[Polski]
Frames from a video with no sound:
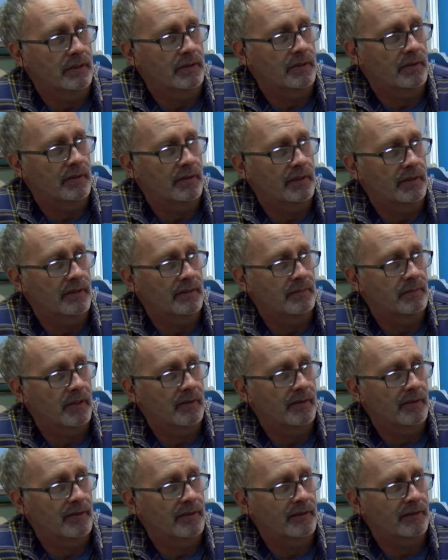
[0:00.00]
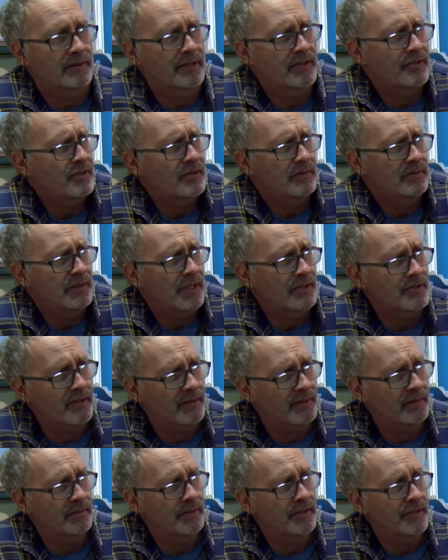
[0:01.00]
to jest dla nas bardzo istotne. Zresztą nasze
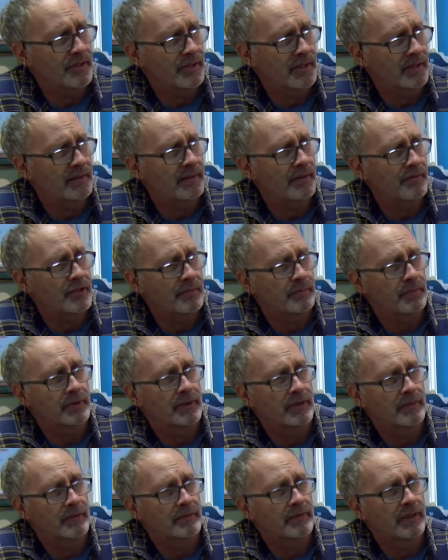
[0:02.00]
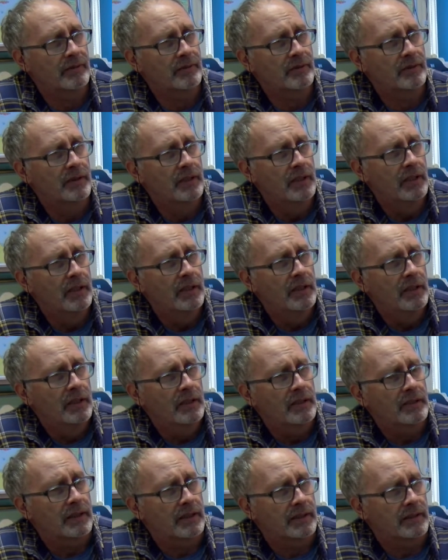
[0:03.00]
stowarzyszenie zawsze podejmowało
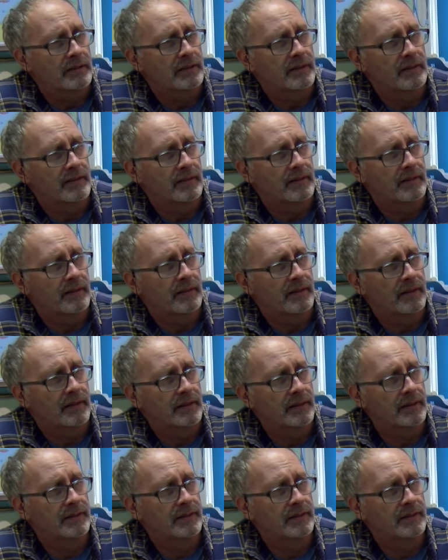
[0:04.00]
takie decyzje,